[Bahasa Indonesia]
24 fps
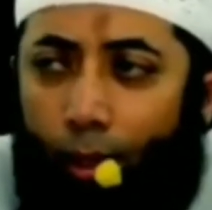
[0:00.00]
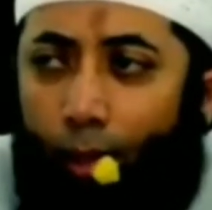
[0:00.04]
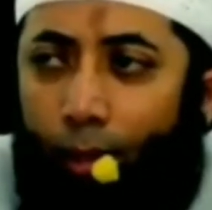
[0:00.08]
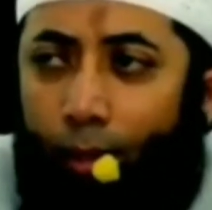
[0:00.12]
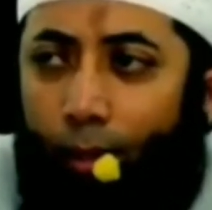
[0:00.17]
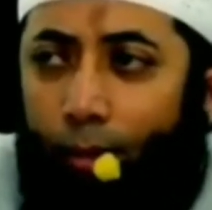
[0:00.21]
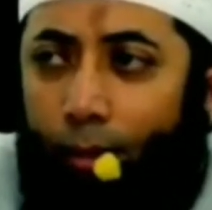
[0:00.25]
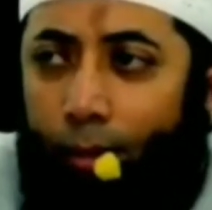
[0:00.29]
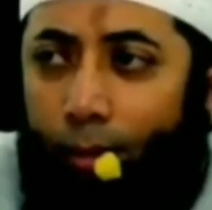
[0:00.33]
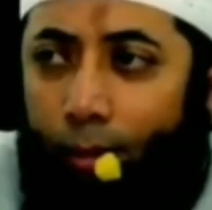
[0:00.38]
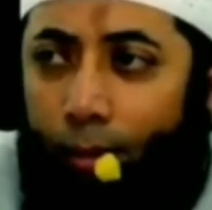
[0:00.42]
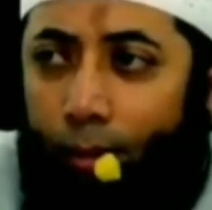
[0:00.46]

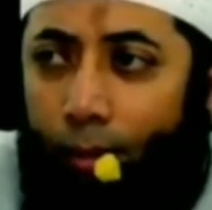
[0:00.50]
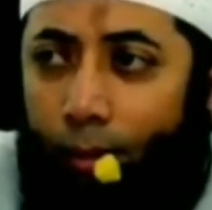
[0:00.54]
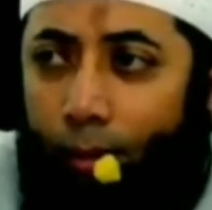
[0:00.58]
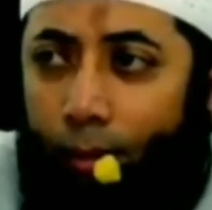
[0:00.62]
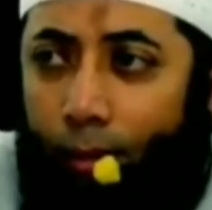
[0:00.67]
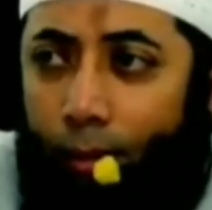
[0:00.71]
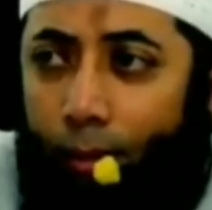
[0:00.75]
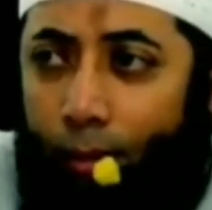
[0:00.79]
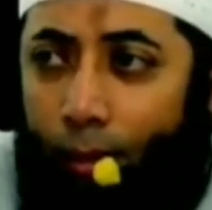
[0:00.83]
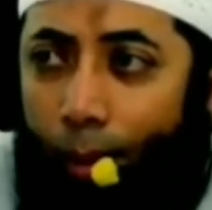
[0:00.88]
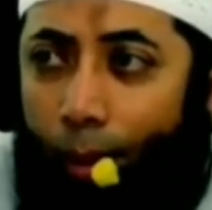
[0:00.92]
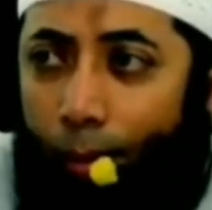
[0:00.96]
maka
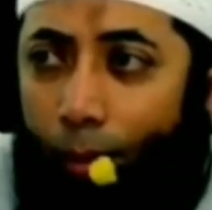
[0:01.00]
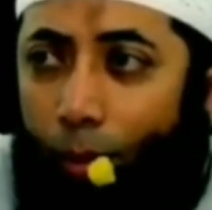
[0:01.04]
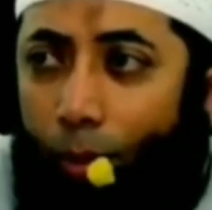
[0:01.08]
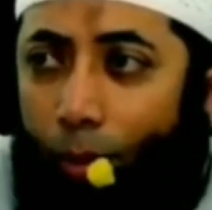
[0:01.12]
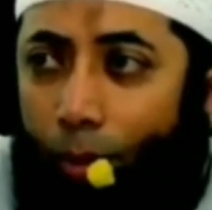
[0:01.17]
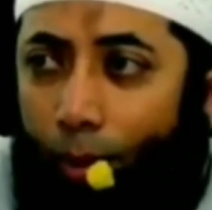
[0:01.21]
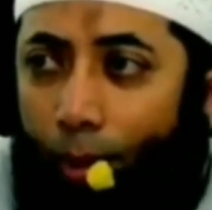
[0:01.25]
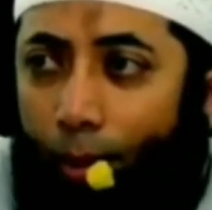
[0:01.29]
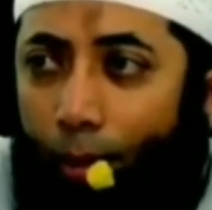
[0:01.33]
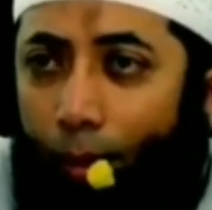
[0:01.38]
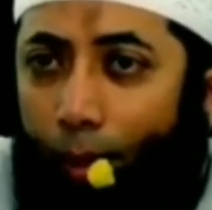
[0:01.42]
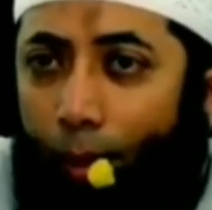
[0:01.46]
Nabi
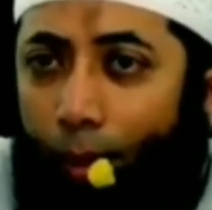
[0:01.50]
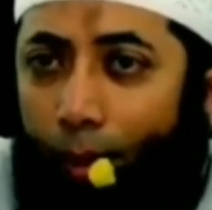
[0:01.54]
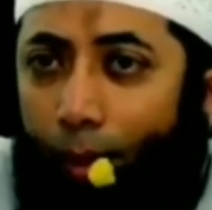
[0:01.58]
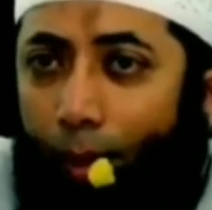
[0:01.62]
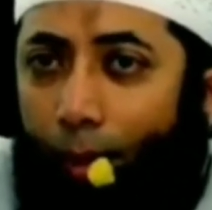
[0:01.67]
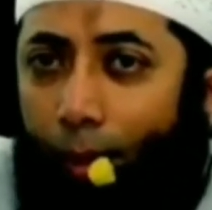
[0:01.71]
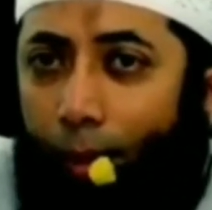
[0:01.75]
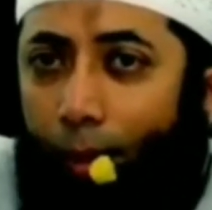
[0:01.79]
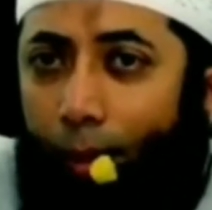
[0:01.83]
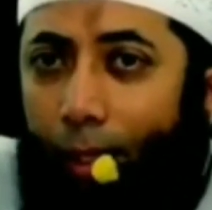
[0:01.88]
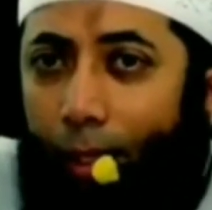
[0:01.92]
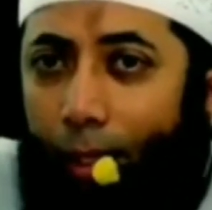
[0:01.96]
SAW
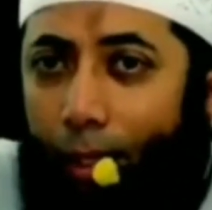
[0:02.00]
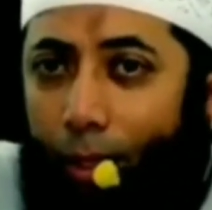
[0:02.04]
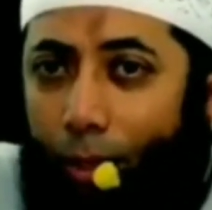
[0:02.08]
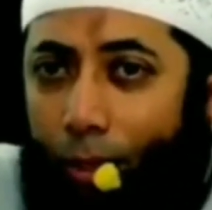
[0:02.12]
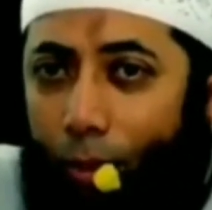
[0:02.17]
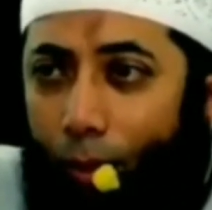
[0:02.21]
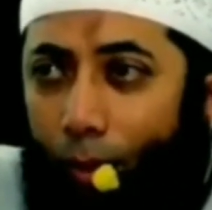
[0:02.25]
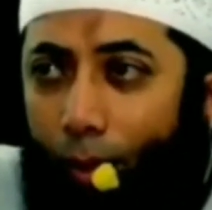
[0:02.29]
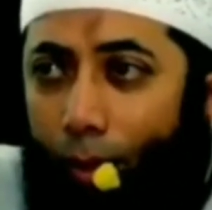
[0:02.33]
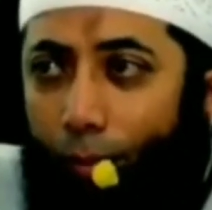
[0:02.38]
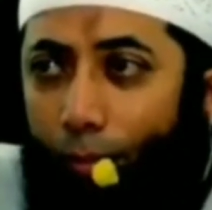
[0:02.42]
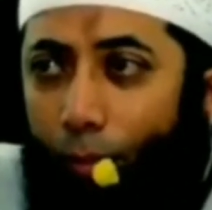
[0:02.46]
mengatakan tidak ada
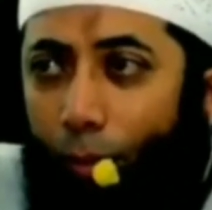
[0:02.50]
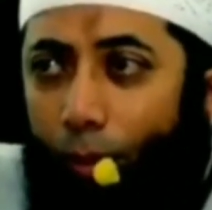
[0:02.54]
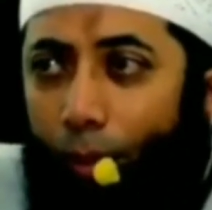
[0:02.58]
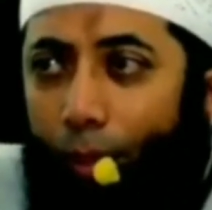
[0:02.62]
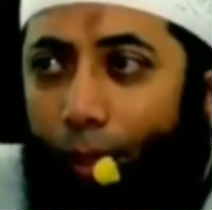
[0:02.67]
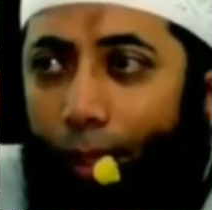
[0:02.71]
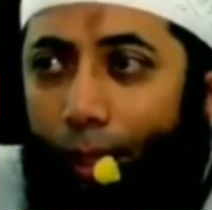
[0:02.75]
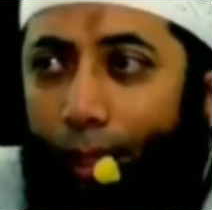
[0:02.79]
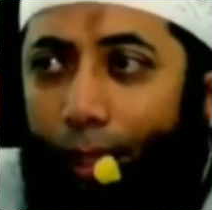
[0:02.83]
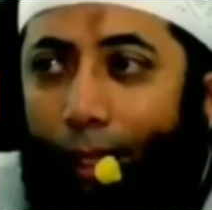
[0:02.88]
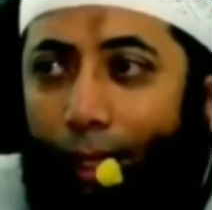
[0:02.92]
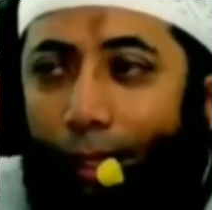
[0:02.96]
seorang pun
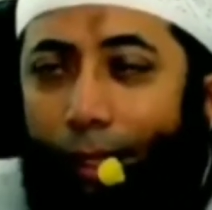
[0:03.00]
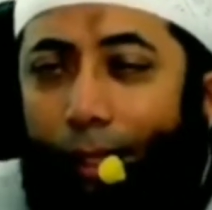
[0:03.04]
dari